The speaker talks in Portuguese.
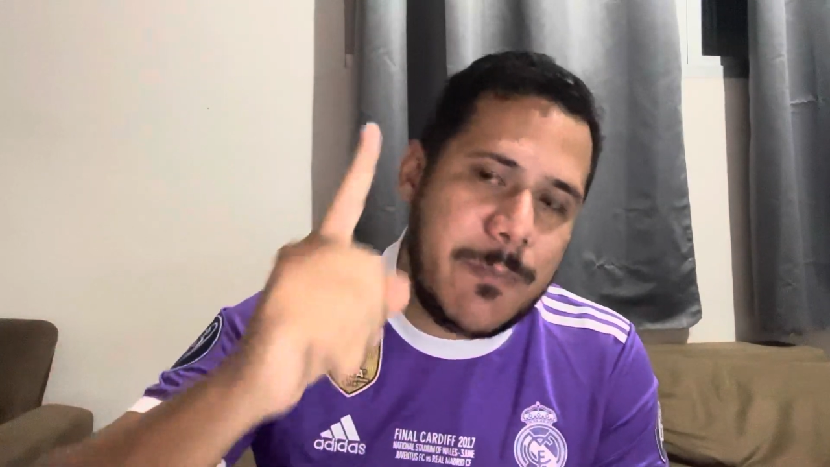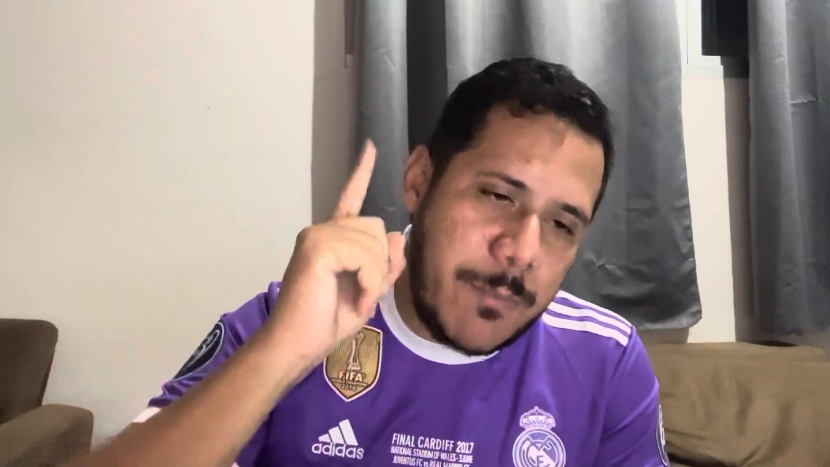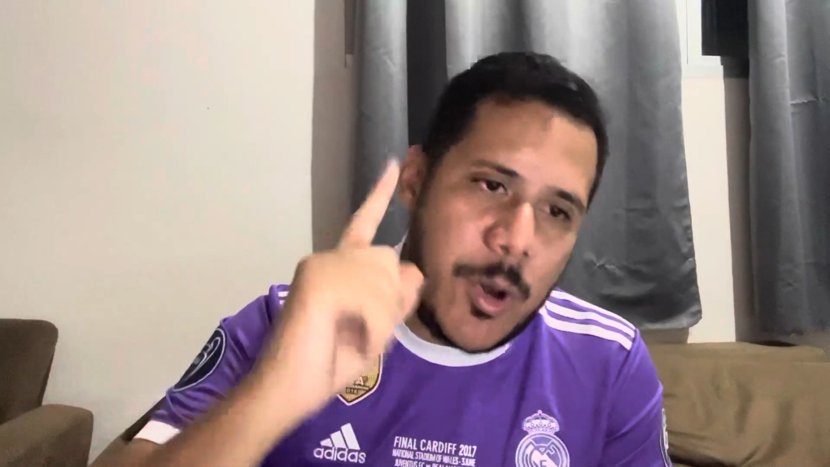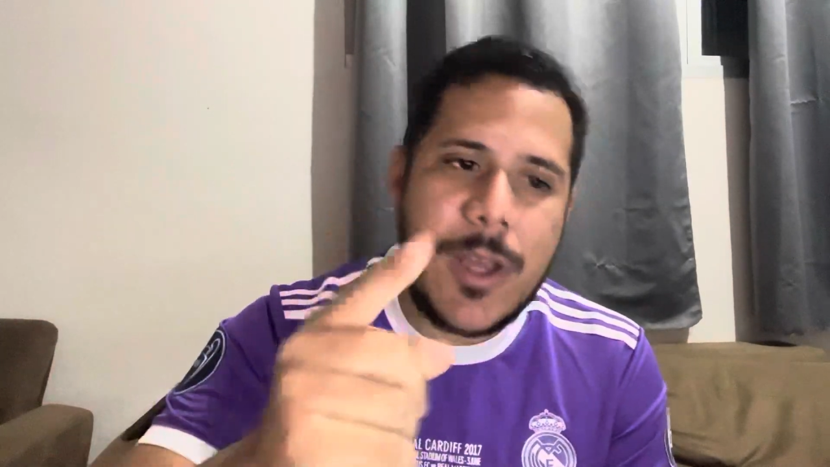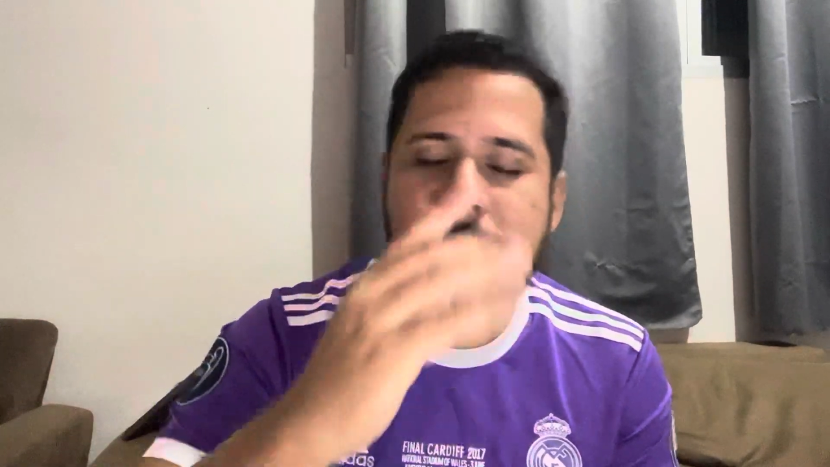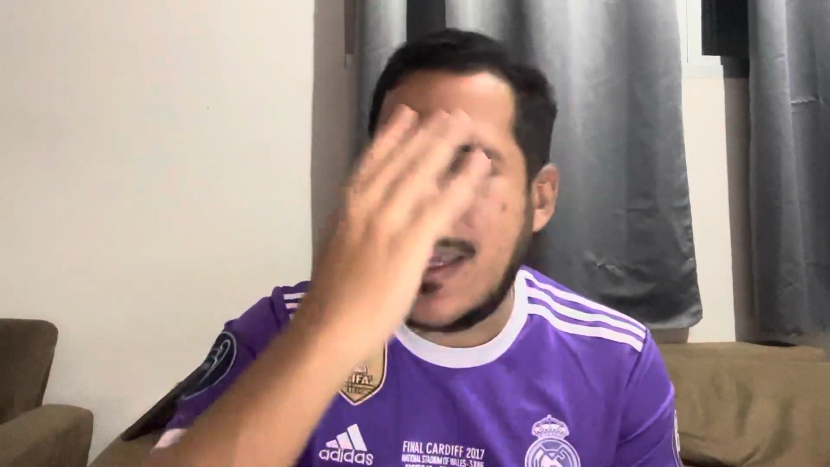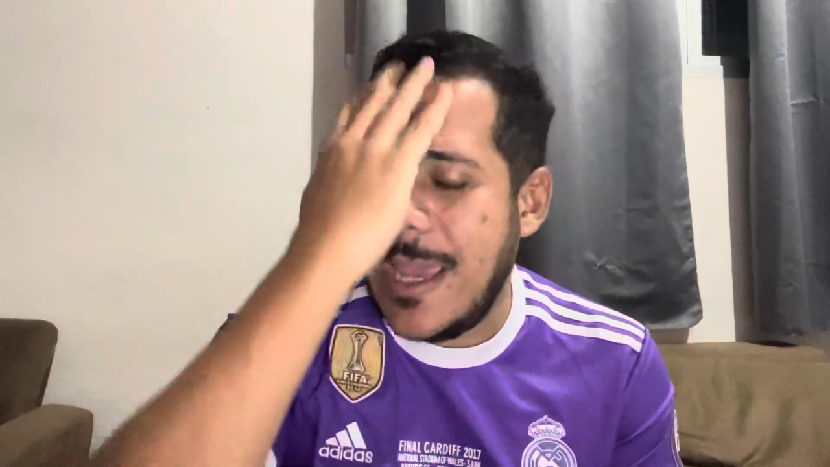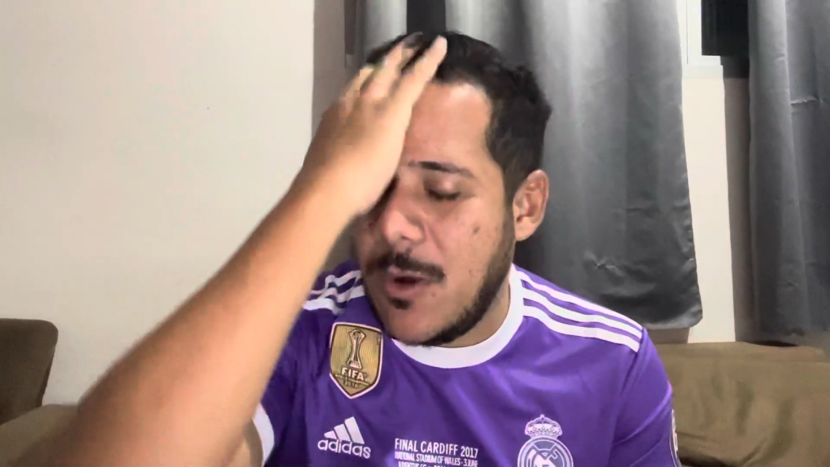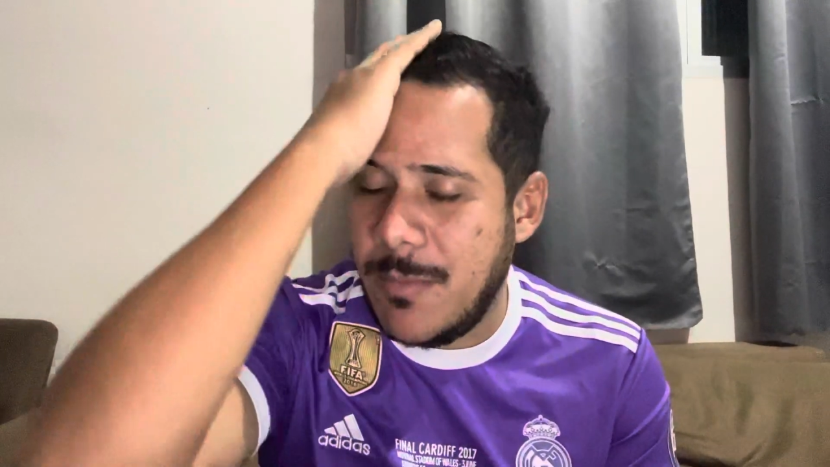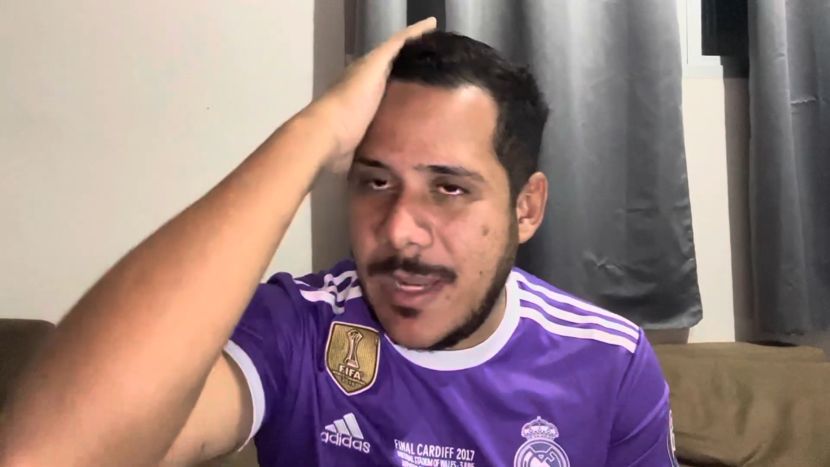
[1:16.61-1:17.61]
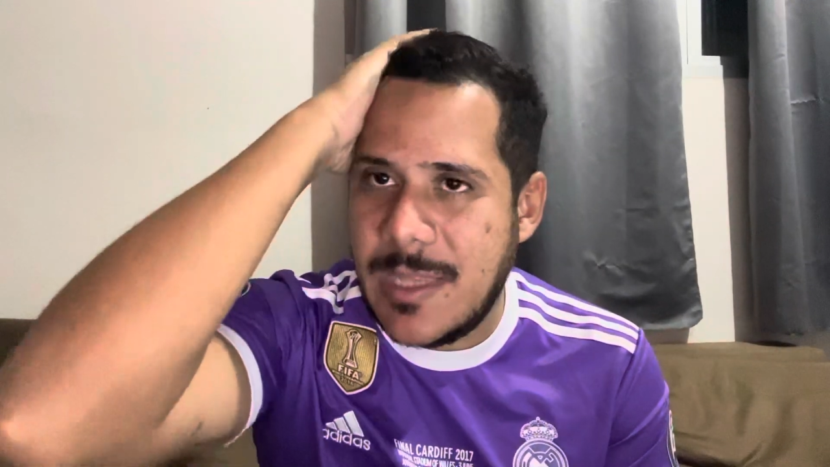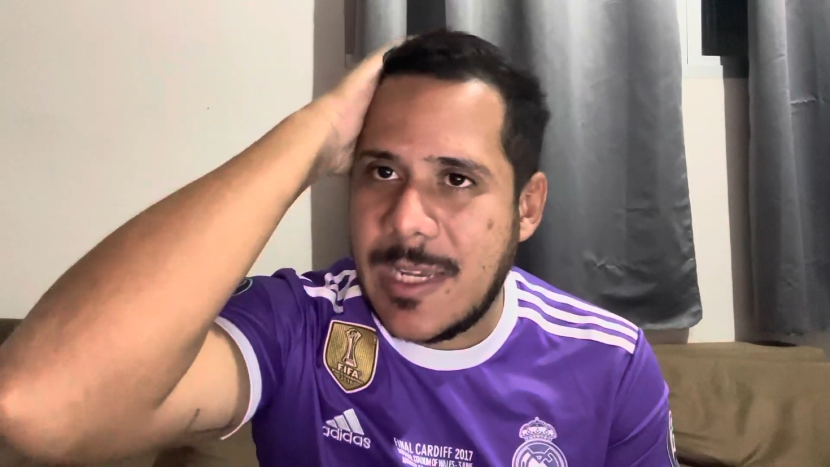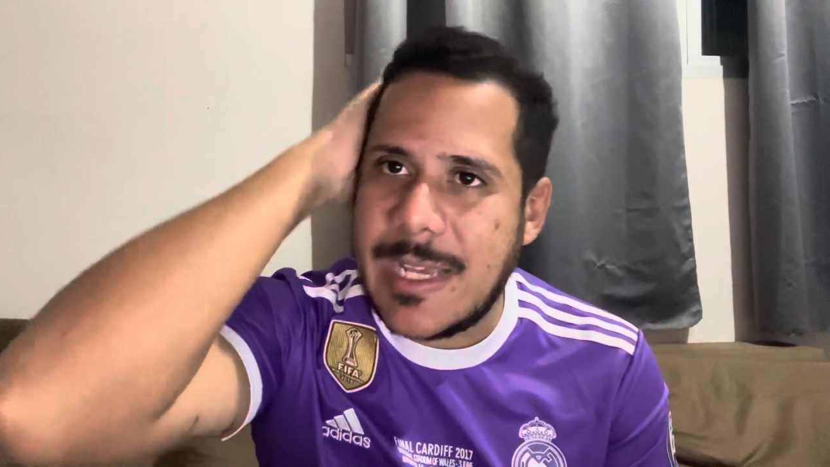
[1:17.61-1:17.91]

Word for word: pode realmente